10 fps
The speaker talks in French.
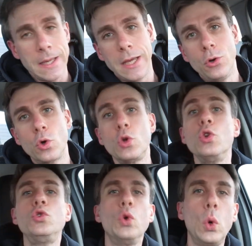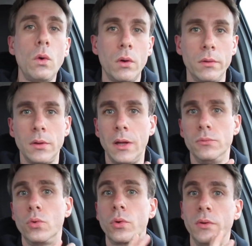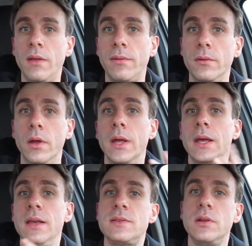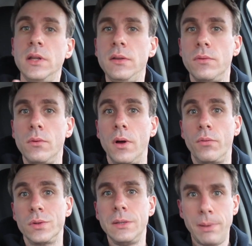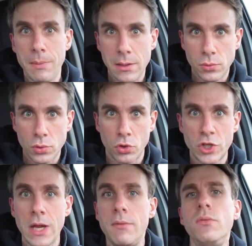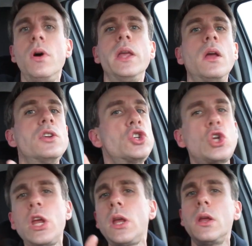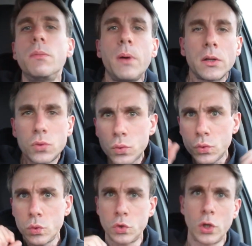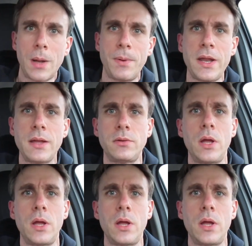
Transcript: Et donc le duo, euh, donc Nathan et Sully vont affronter pas mal de dangers et voyager partout sur la planète.